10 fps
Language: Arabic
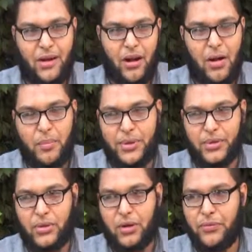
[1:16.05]
رقم
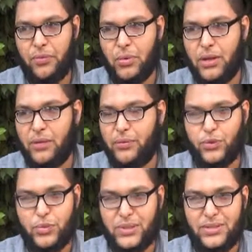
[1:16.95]
بيتضاف
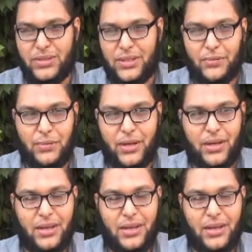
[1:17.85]
وفلوس بتتصرف و